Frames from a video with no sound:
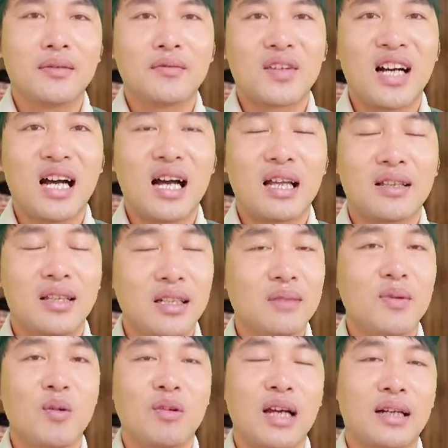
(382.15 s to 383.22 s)
và chưa
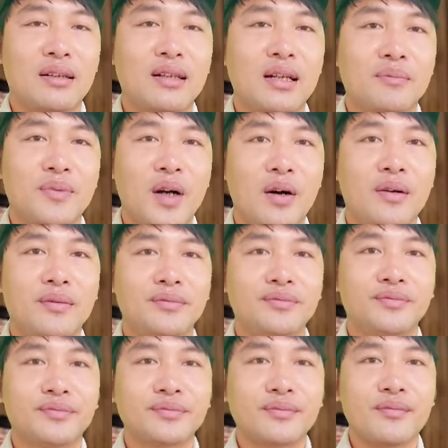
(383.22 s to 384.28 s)
một lần được gặp con
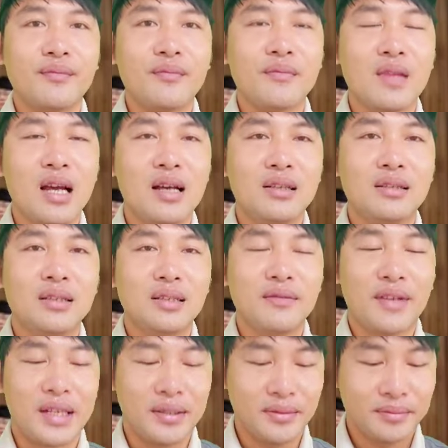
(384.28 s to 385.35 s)
à, thưa quý
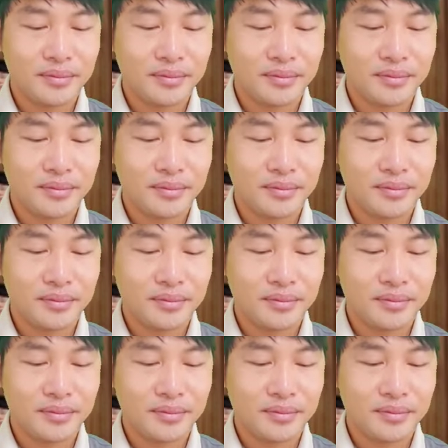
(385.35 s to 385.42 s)
vị